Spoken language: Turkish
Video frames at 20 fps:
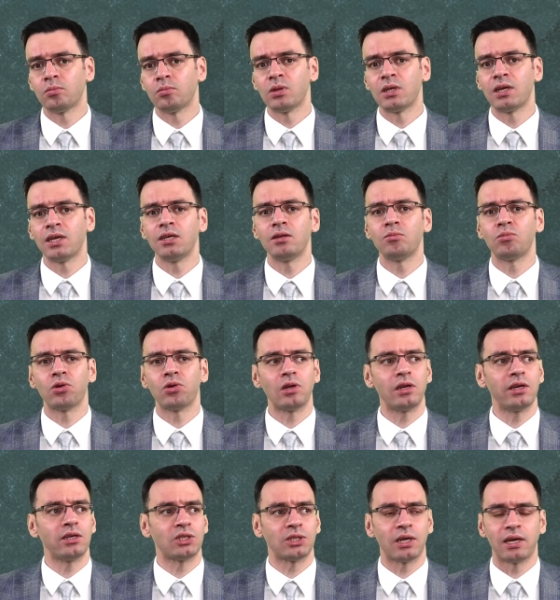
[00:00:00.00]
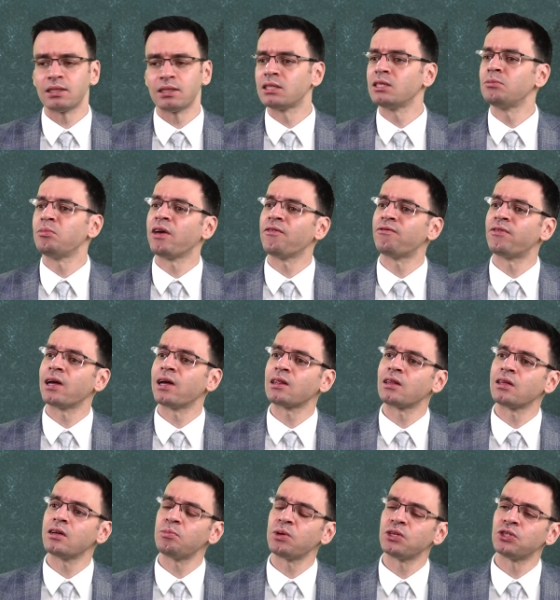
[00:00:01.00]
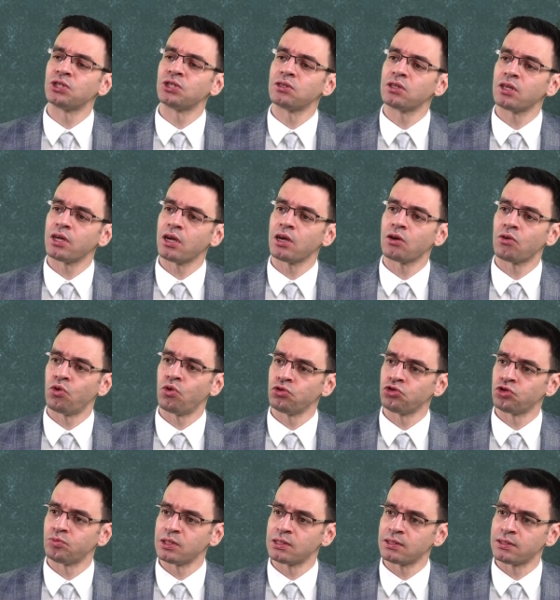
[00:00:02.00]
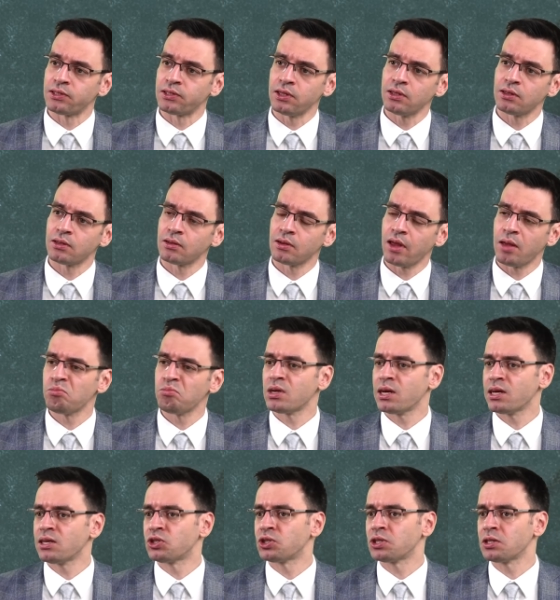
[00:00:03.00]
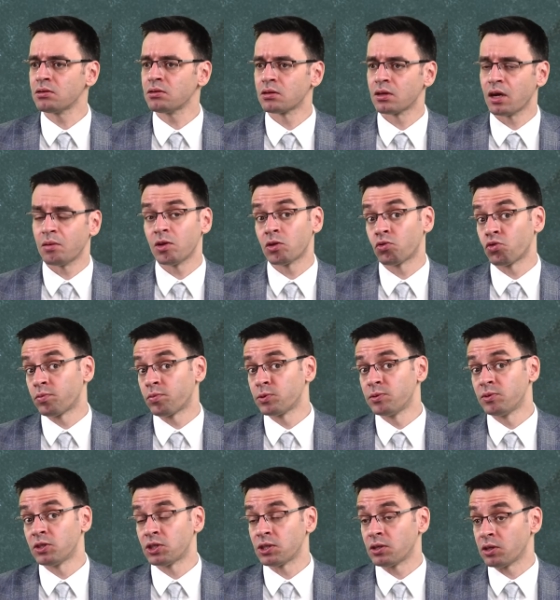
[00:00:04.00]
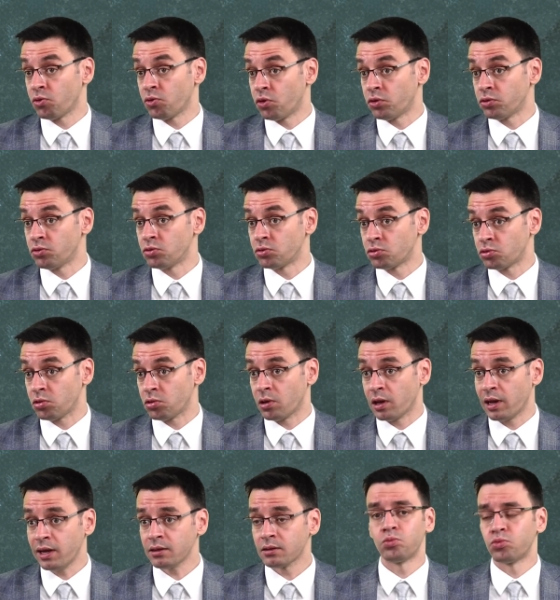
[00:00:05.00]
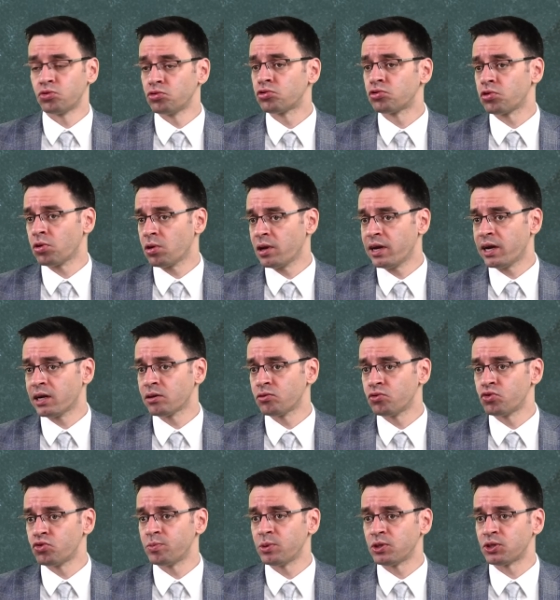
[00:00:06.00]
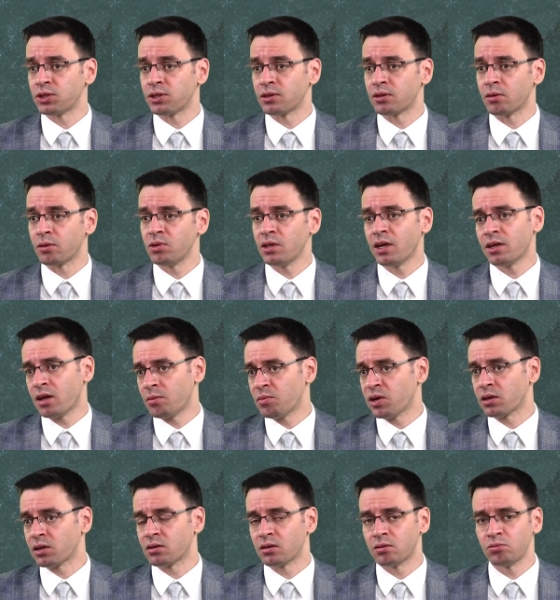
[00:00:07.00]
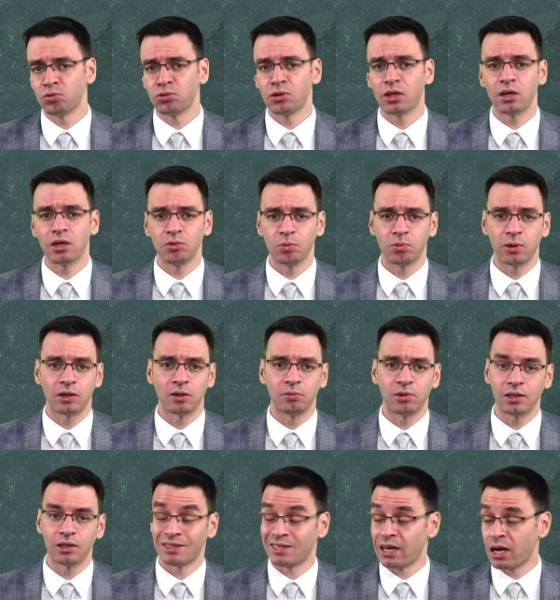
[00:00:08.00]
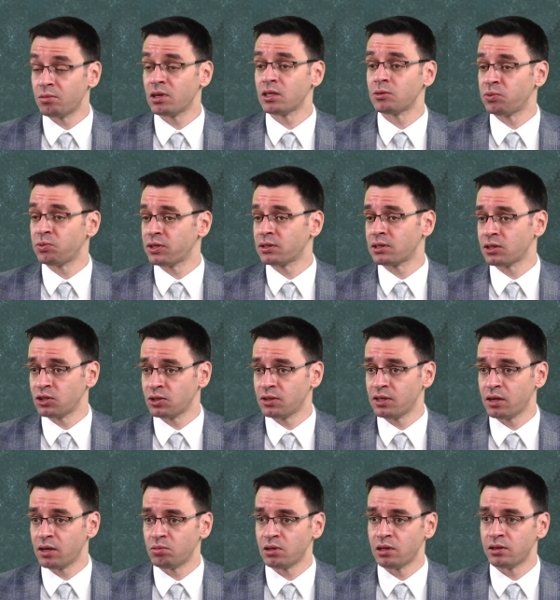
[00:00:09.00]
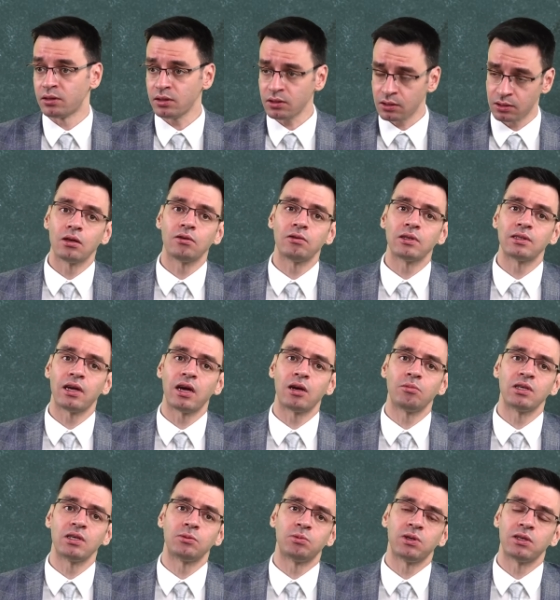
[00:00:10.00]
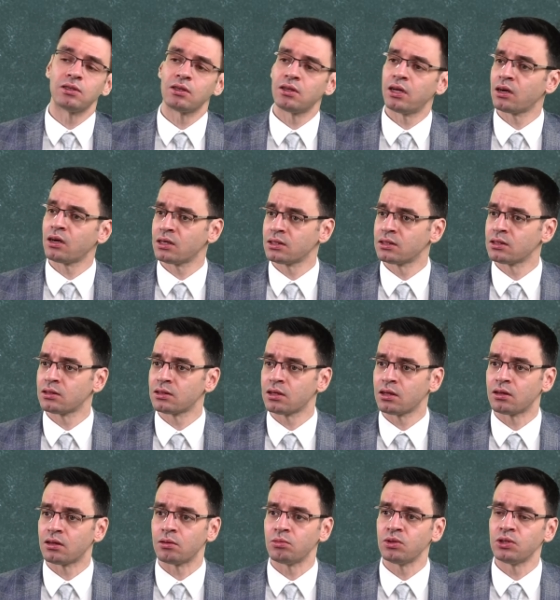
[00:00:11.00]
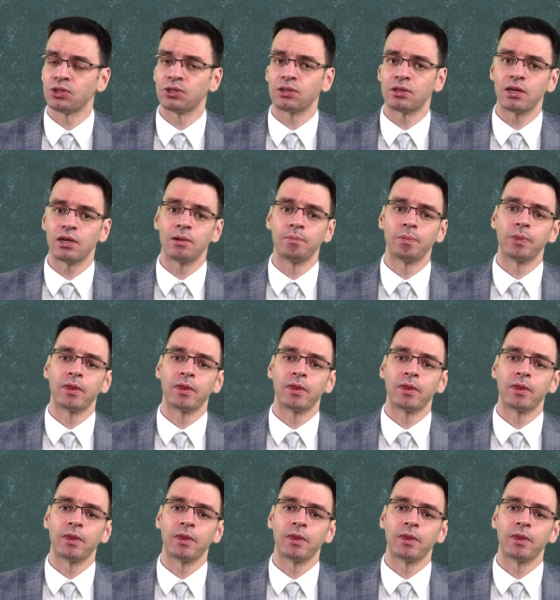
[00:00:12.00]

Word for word: bireyin böyle şahsi menfaatleri peşinde koşmasının hem birey için hem de toplum için iyi olduğunu söyler. Bunu söyleyen grup için tabii ne demektir? Bunlara bir bakıma serbest piyasacı diyebiliriz. Ve serbest piyasadan kasıt da tabii işte